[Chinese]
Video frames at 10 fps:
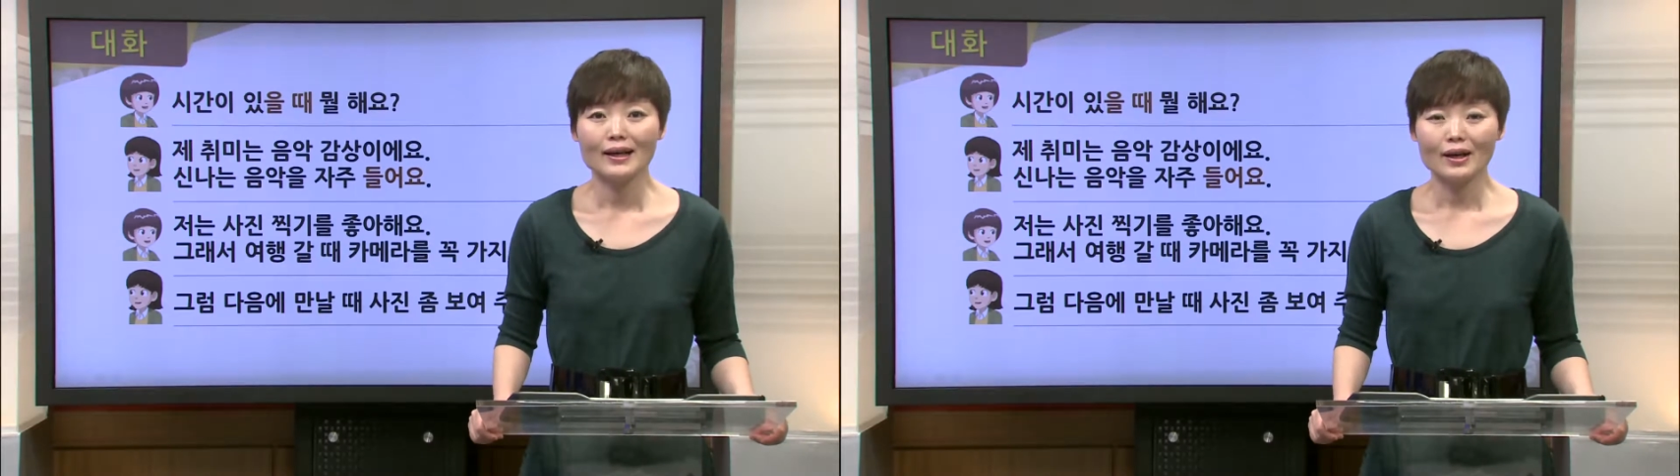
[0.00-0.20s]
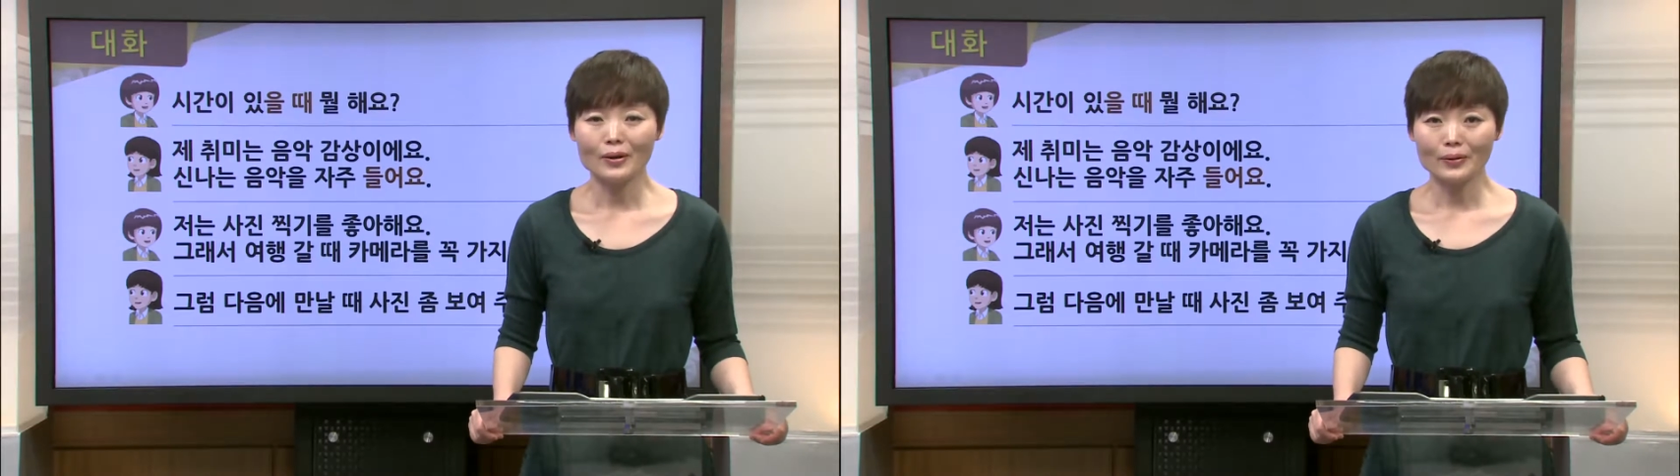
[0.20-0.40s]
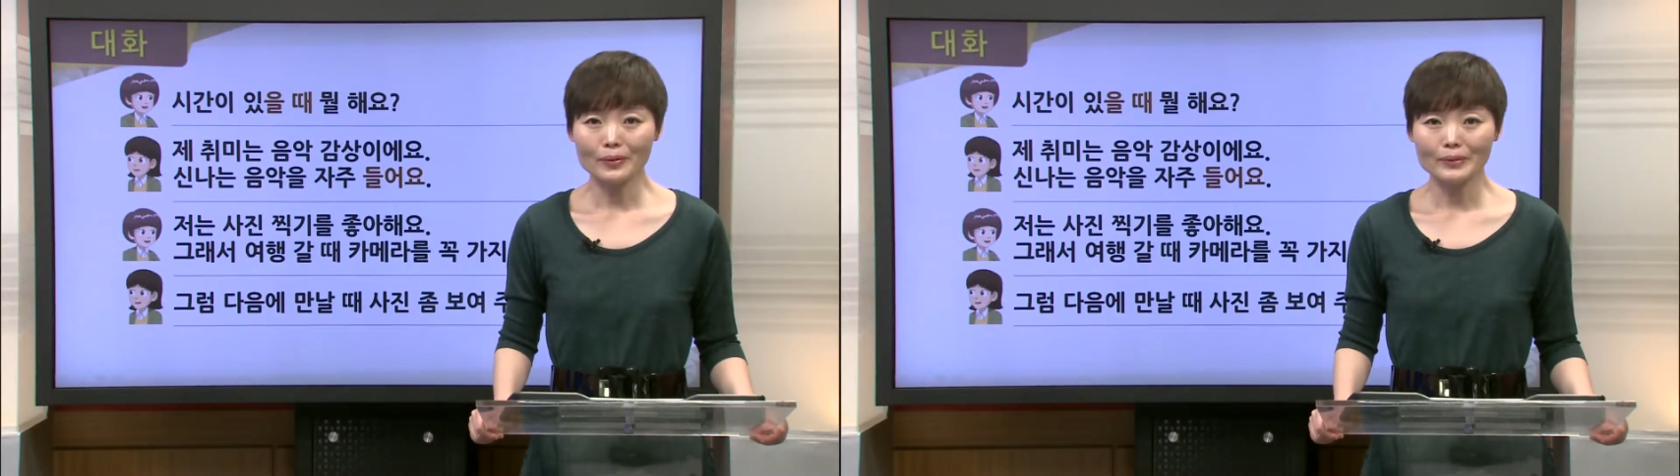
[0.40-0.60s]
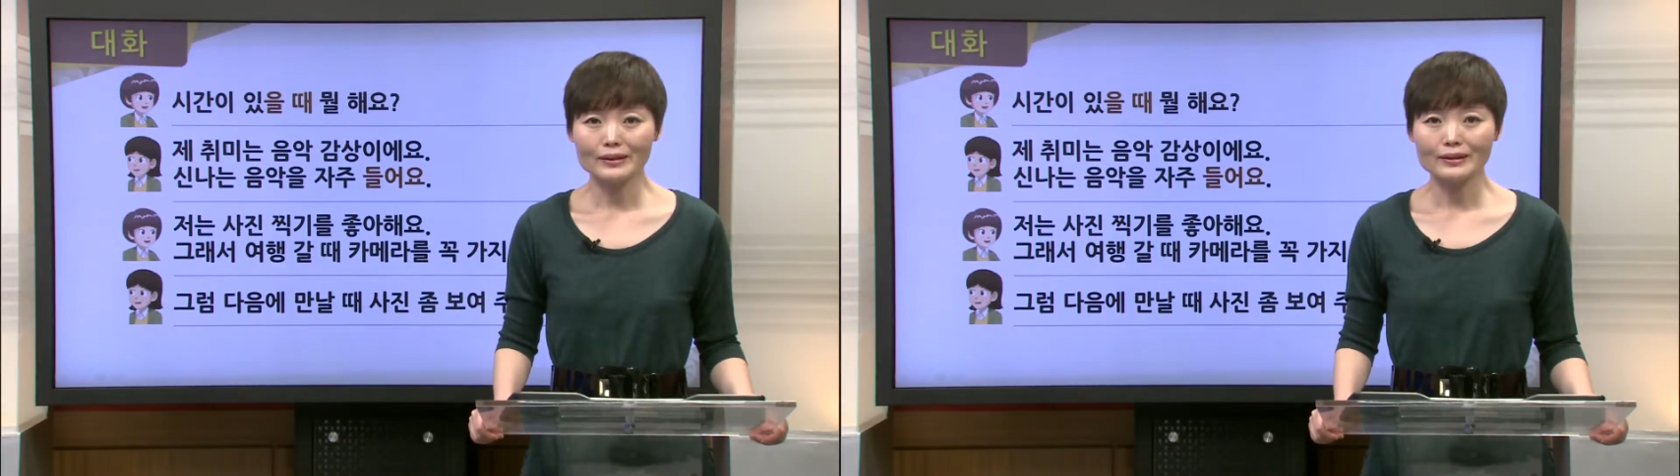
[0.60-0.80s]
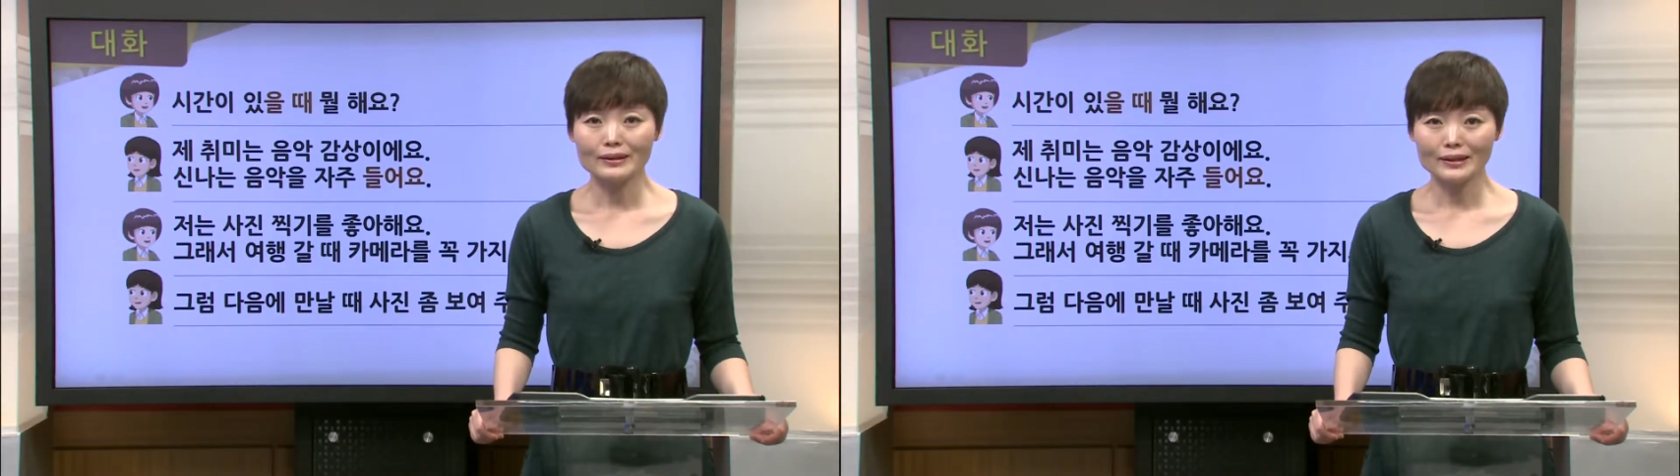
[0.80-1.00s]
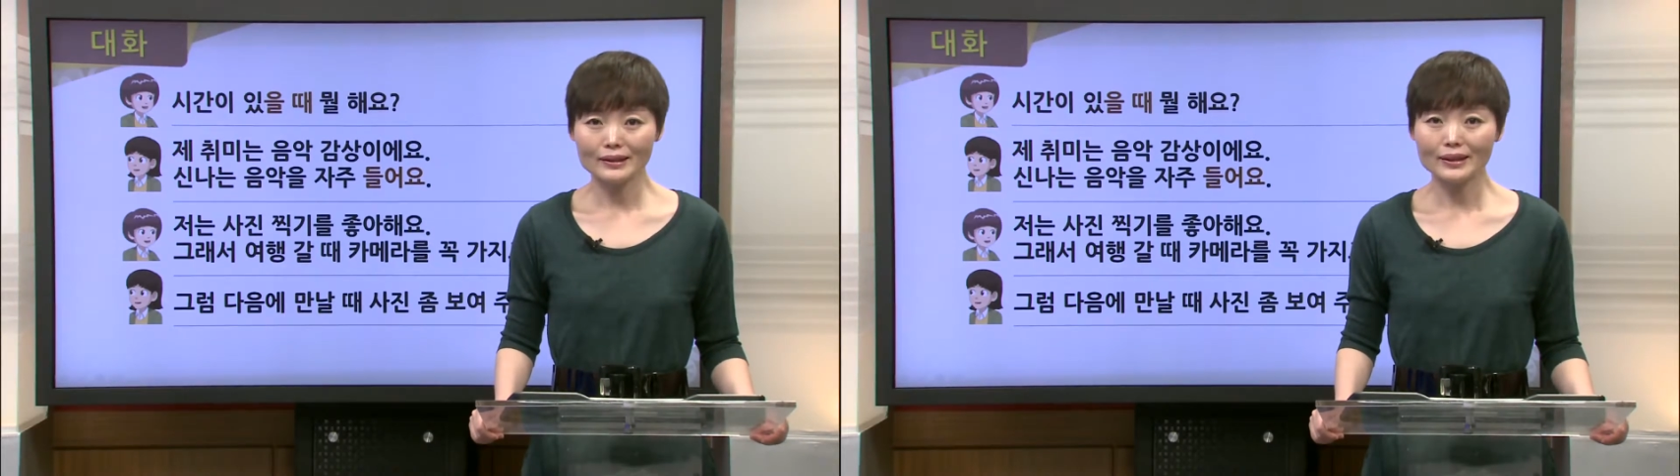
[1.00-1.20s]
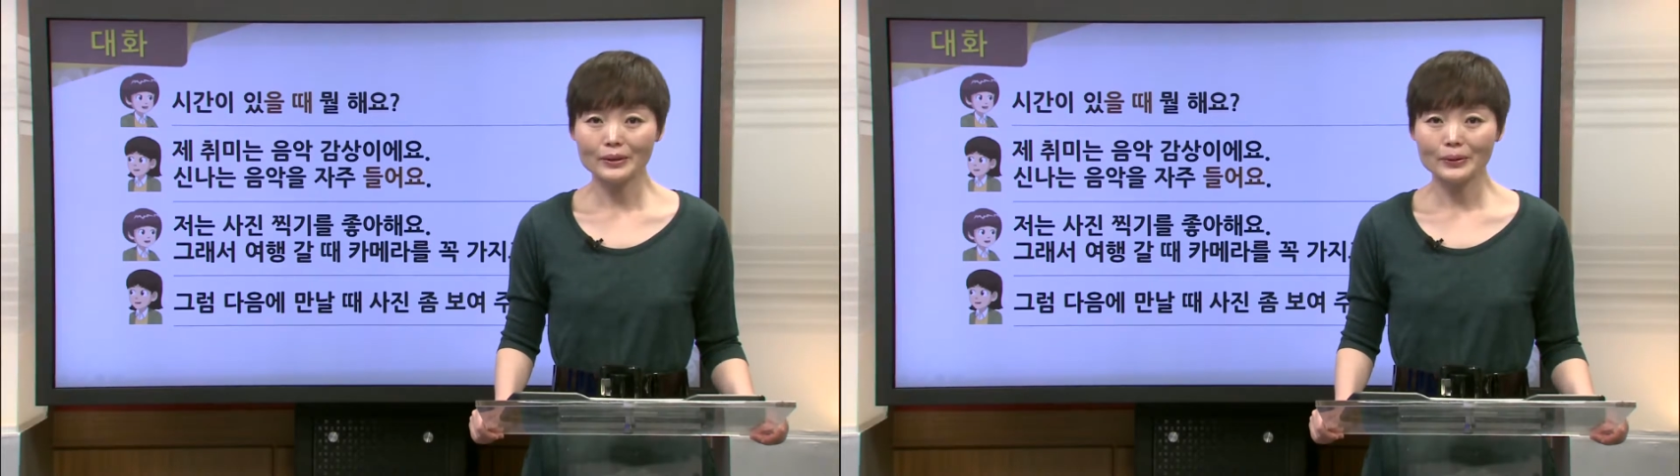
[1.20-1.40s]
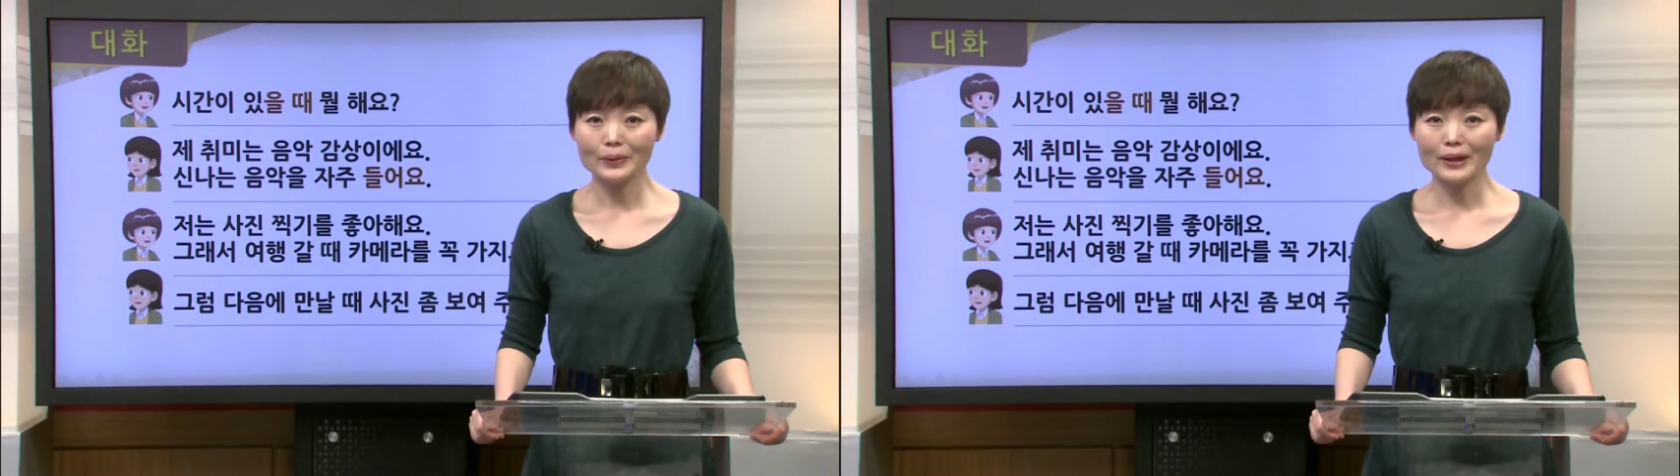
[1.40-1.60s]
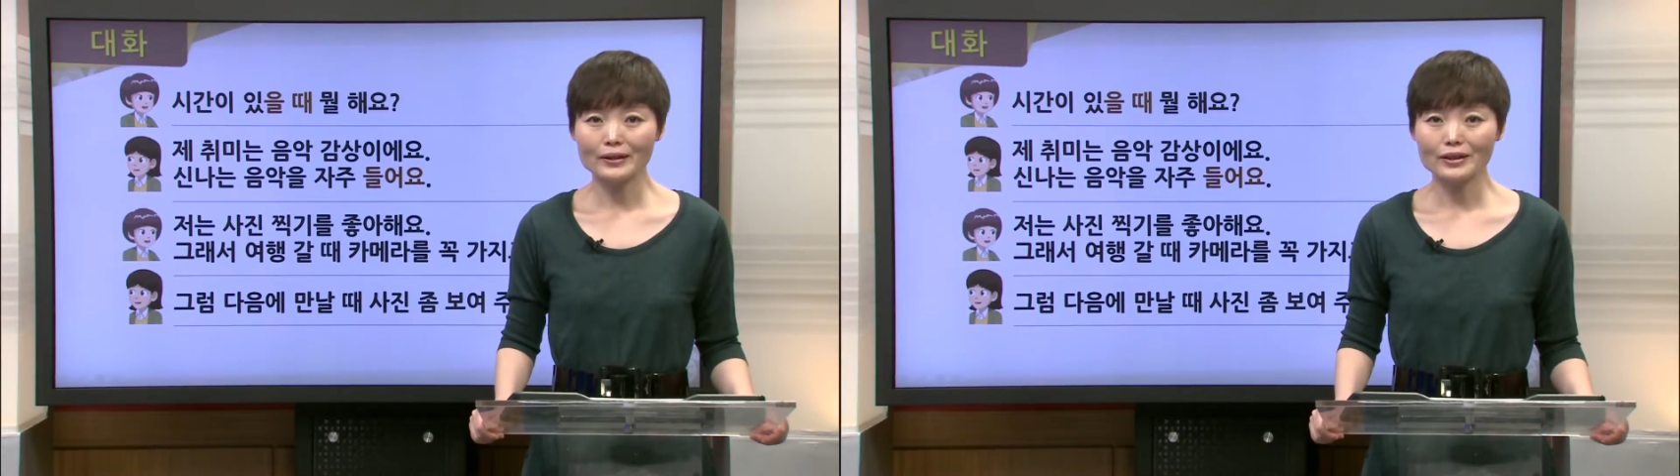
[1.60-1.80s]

好，我们今天的对话